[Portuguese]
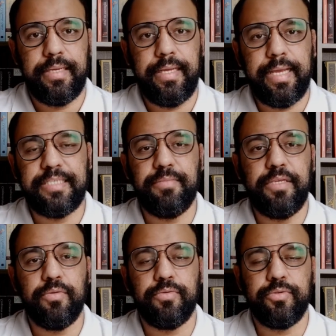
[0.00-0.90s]
E este
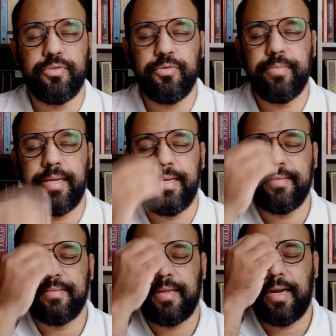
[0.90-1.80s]
menino costuma
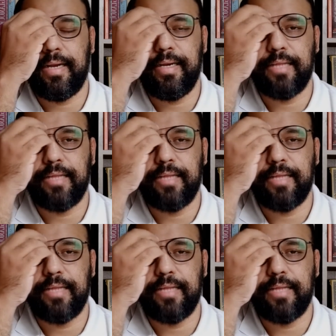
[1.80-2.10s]
entrar